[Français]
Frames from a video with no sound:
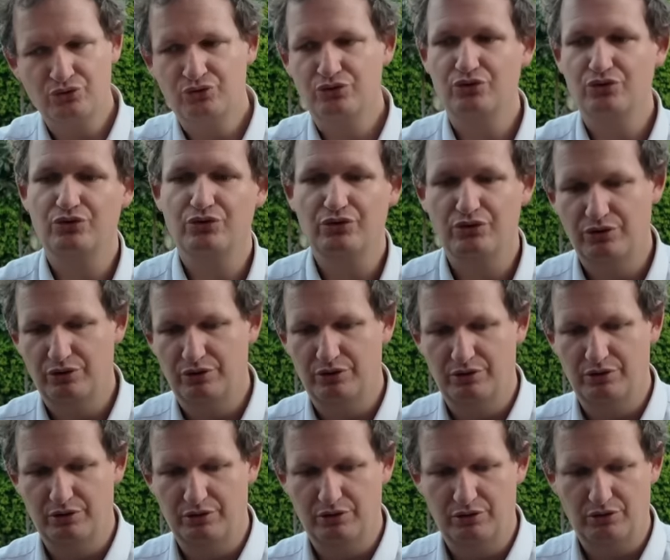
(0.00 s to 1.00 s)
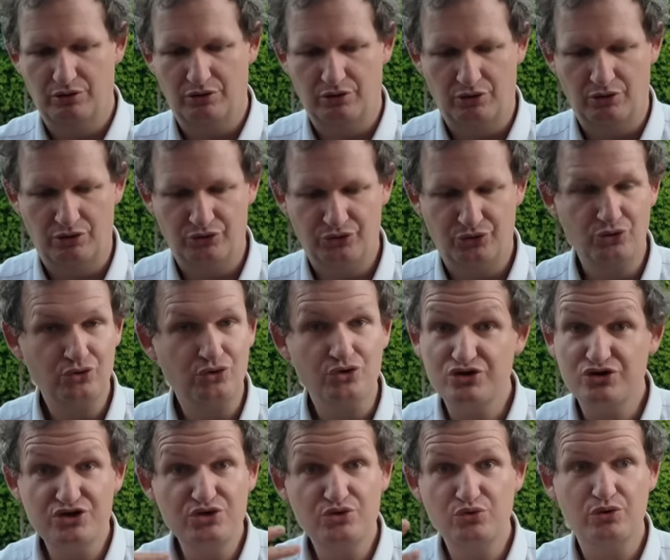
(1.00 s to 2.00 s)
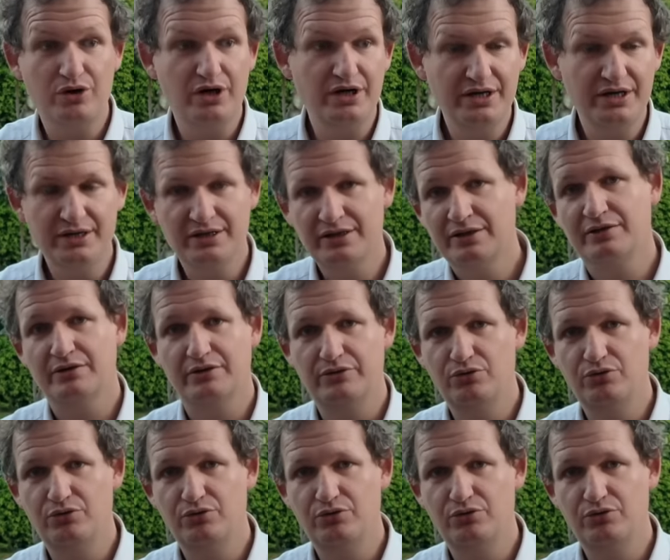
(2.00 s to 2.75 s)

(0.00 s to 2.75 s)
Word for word: que, euh, citoyen euh,